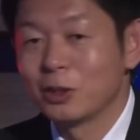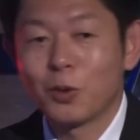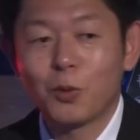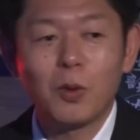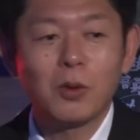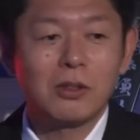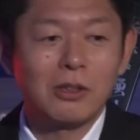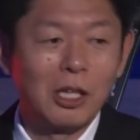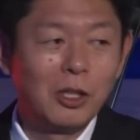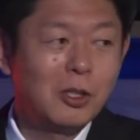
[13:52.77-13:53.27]

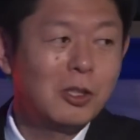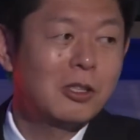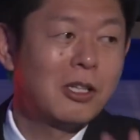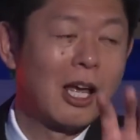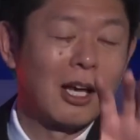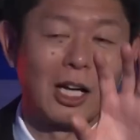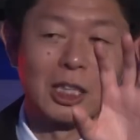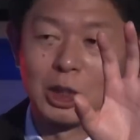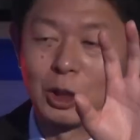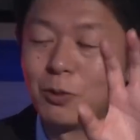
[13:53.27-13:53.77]
こって幽
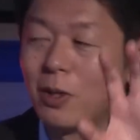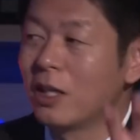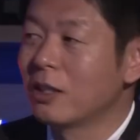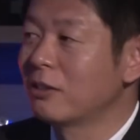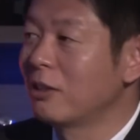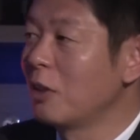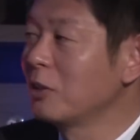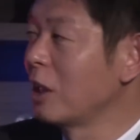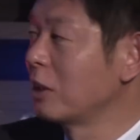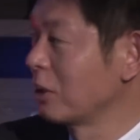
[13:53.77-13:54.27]
霊が
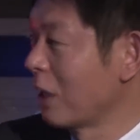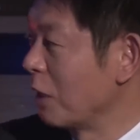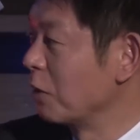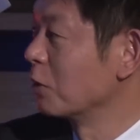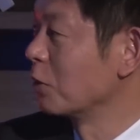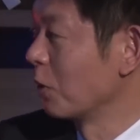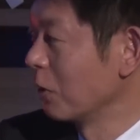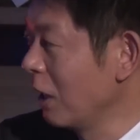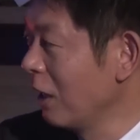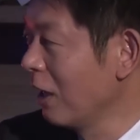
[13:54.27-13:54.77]
座ってる説がある
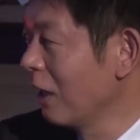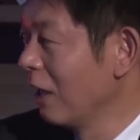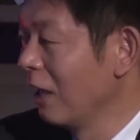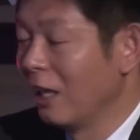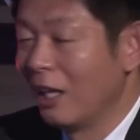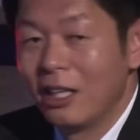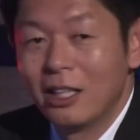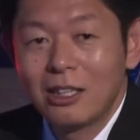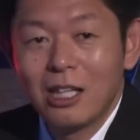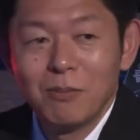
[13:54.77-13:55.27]
んですよね。
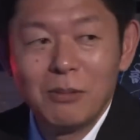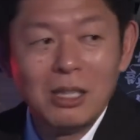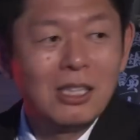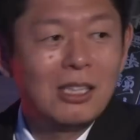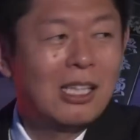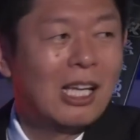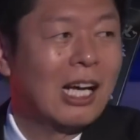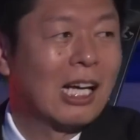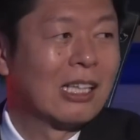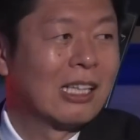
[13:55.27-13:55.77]
み
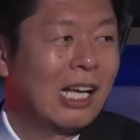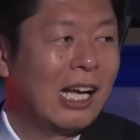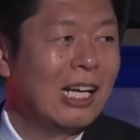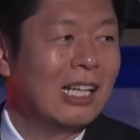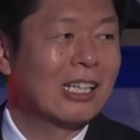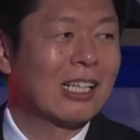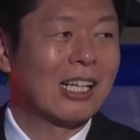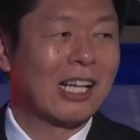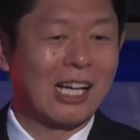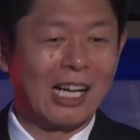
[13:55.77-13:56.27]
んながな
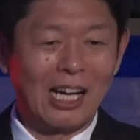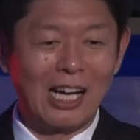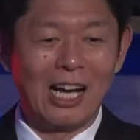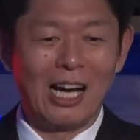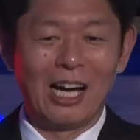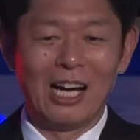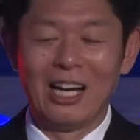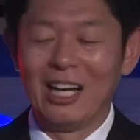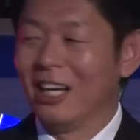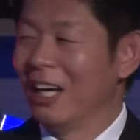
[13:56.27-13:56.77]
ん
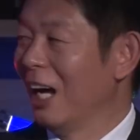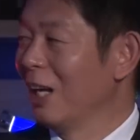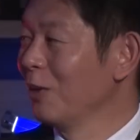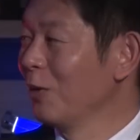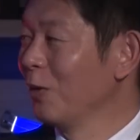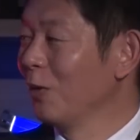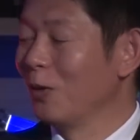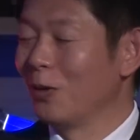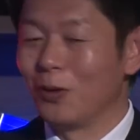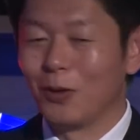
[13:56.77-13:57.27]
か
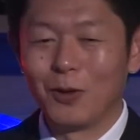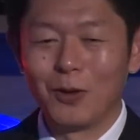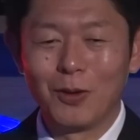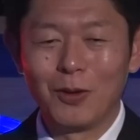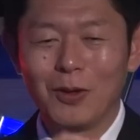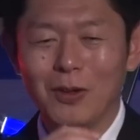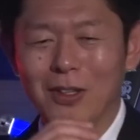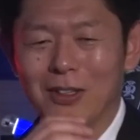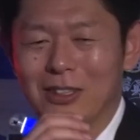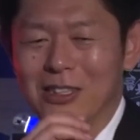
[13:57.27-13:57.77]

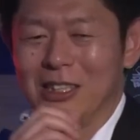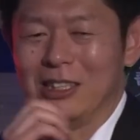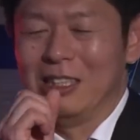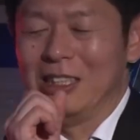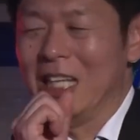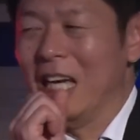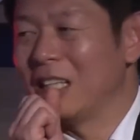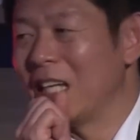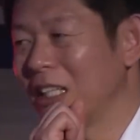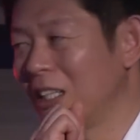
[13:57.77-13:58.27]

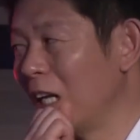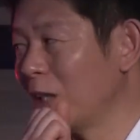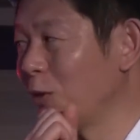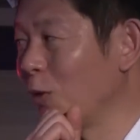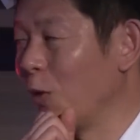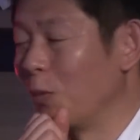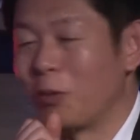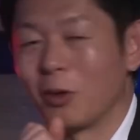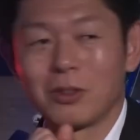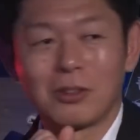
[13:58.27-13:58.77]
嫌だな
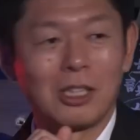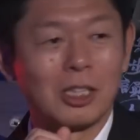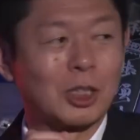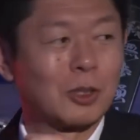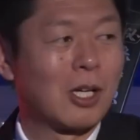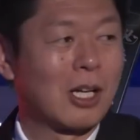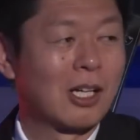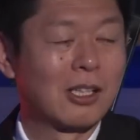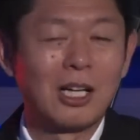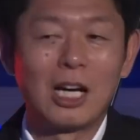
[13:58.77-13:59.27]
と思って
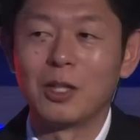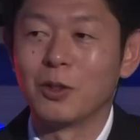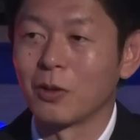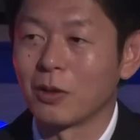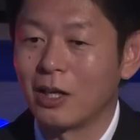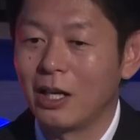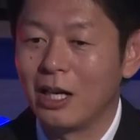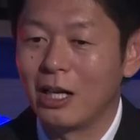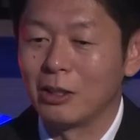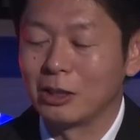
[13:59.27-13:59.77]
座らないの
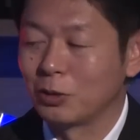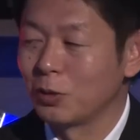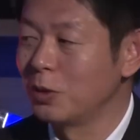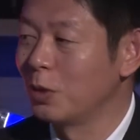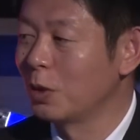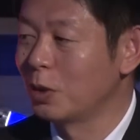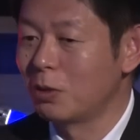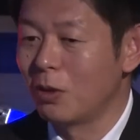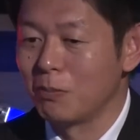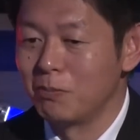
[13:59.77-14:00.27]
か、人に
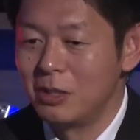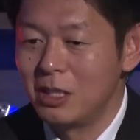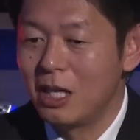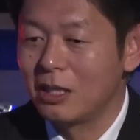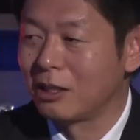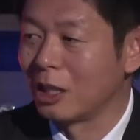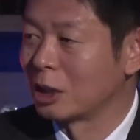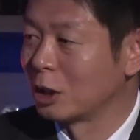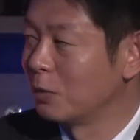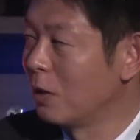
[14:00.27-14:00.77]
よっては見
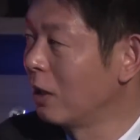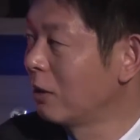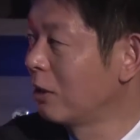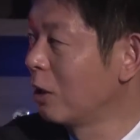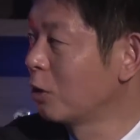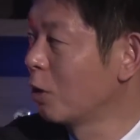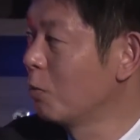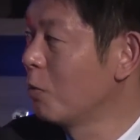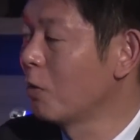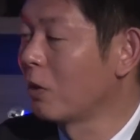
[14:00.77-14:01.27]
えて座って
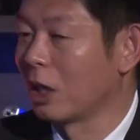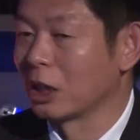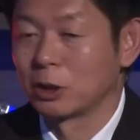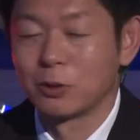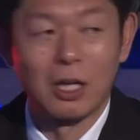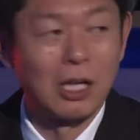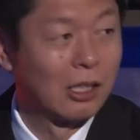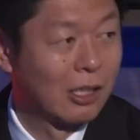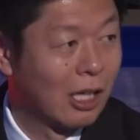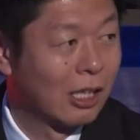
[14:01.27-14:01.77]
ると思うから
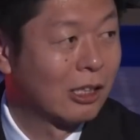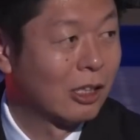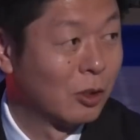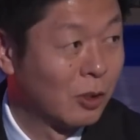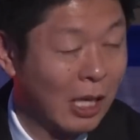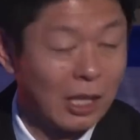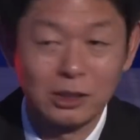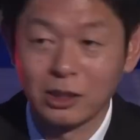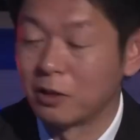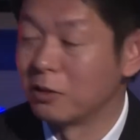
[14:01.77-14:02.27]
座らないってい
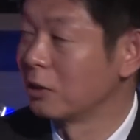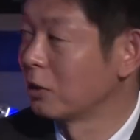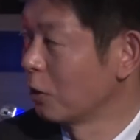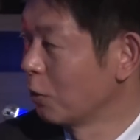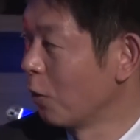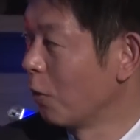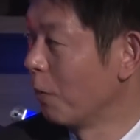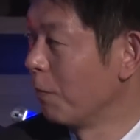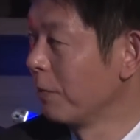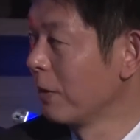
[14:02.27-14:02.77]
う話があるんですけ
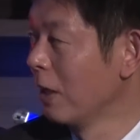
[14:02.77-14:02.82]
ど、